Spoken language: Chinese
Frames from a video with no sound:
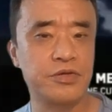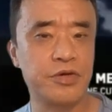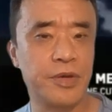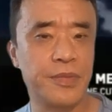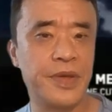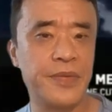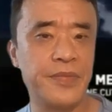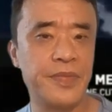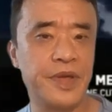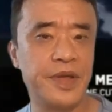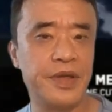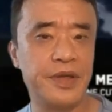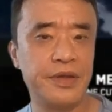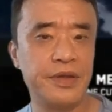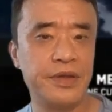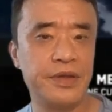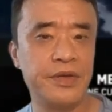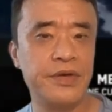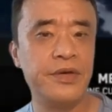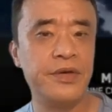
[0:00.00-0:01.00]
作频频，
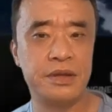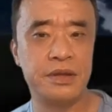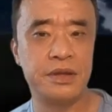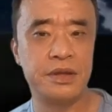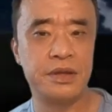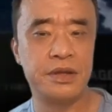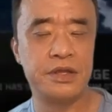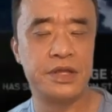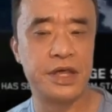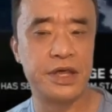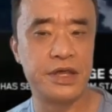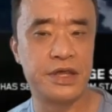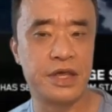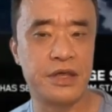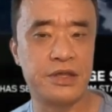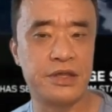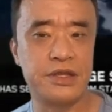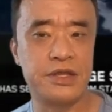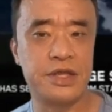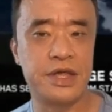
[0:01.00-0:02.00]
几个
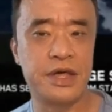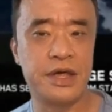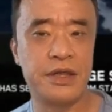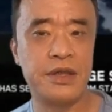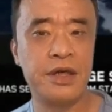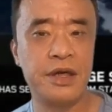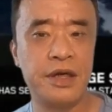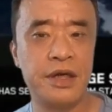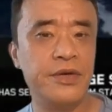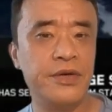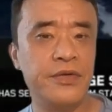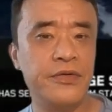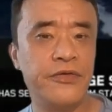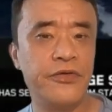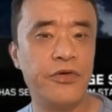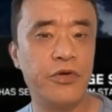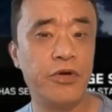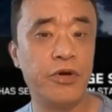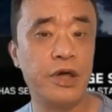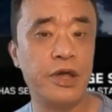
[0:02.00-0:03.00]
小时前，
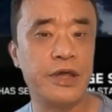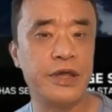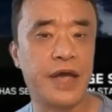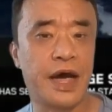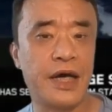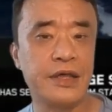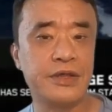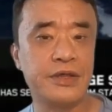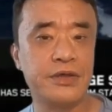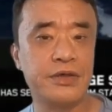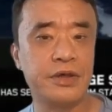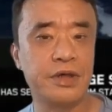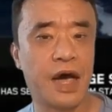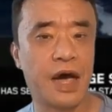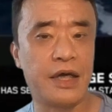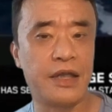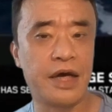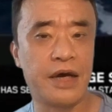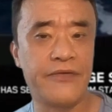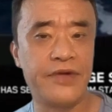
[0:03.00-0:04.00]
佛罗里达州
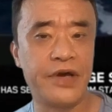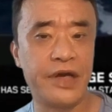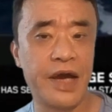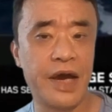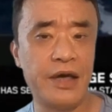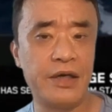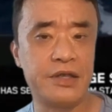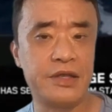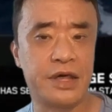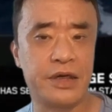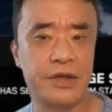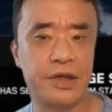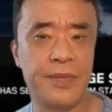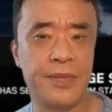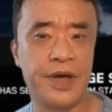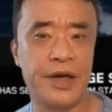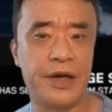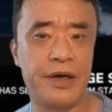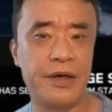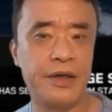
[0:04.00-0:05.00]
卡纳维拉尔角那
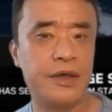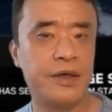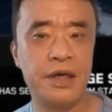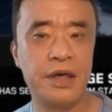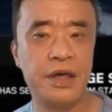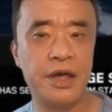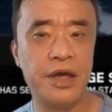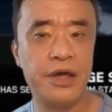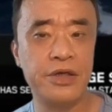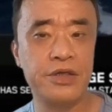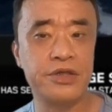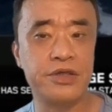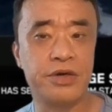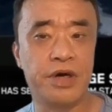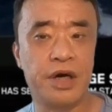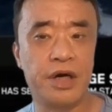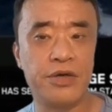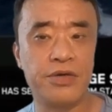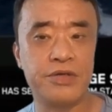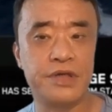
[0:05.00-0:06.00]
边猎鹰九
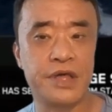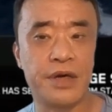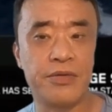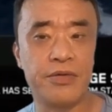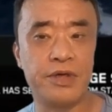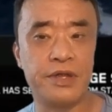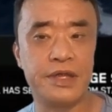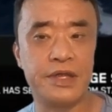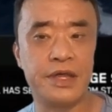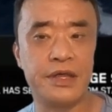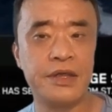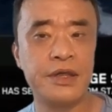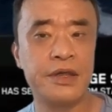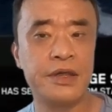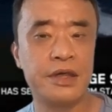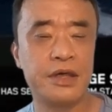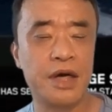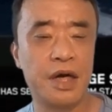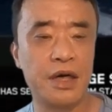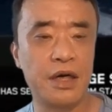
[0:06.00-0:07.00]
号运载火箭
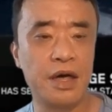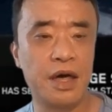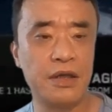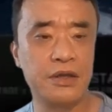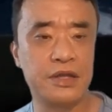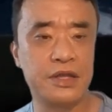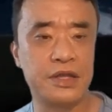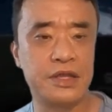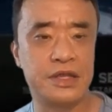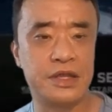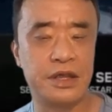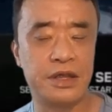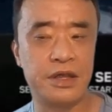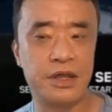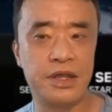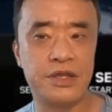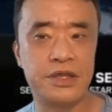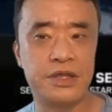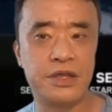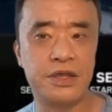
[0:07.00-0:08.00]
刚刚进行了
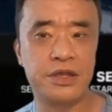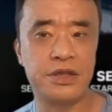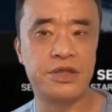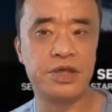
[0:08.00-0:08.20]
一次